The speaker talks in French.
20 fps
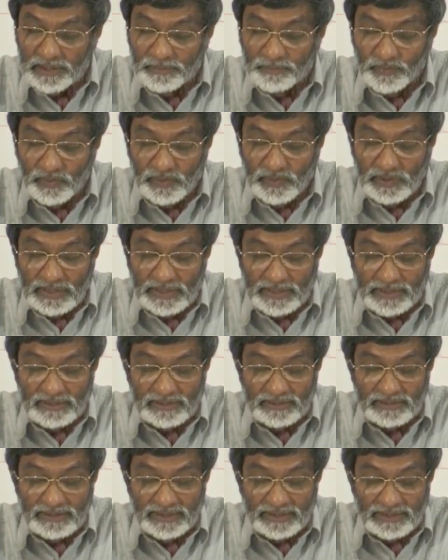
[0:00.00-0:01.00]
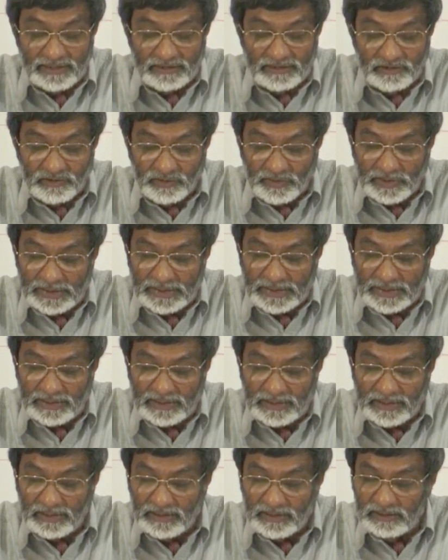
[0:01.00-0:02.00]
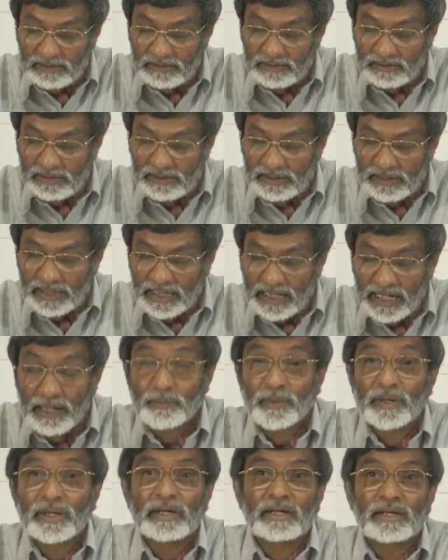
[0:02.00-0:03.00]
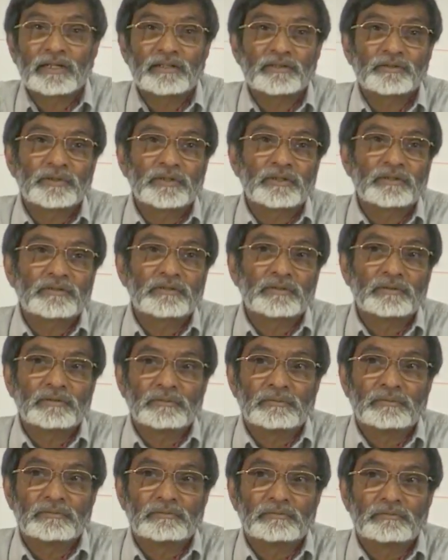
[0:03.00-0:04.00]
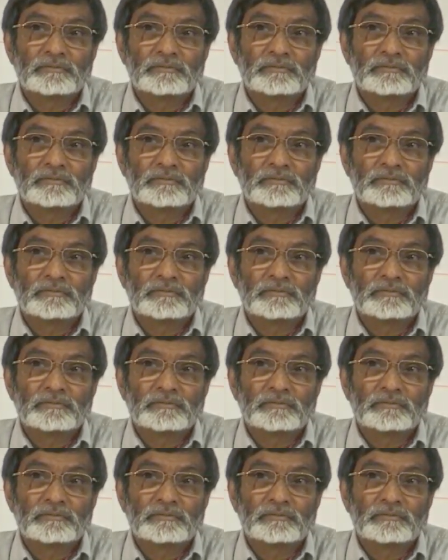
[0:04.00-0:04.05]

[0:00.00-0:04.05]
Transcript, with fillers: et pour les damnations éternelles après la résurrection.